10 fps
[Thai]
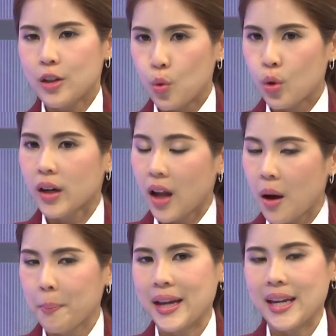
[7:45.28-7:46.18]
ยูก็ล
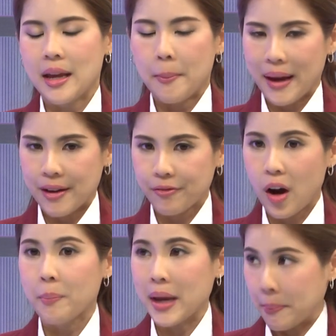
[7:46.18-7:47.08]
องไปแพลตฟ
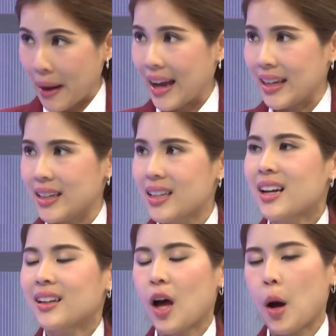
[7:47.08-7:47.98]
อร์มให
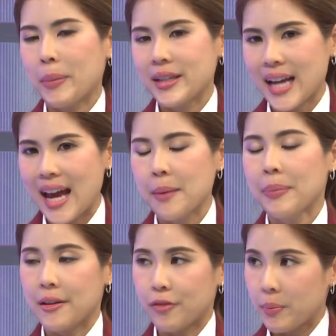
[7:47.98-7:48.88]
ม่ๆลองไปใช้
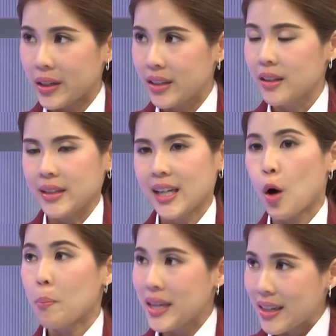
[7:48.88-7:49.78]
แพลตฟอร์มอื่นๆที่
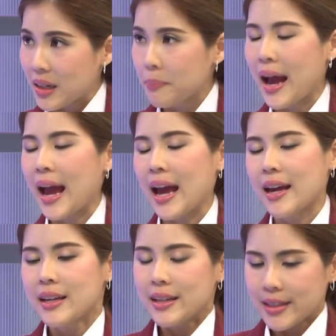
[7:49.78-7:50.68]
เขามีขึ้นมา
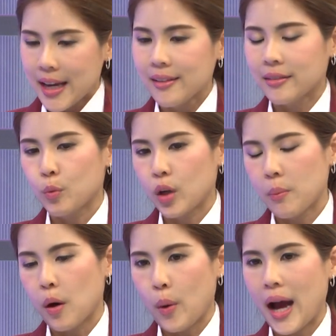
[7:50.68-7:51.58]
เช่นสมมติ
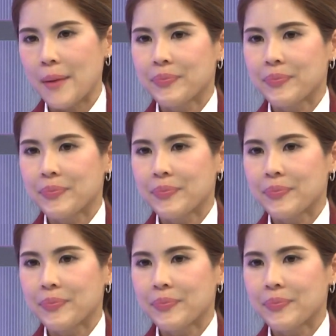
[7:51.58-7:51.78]
เราบอกว่า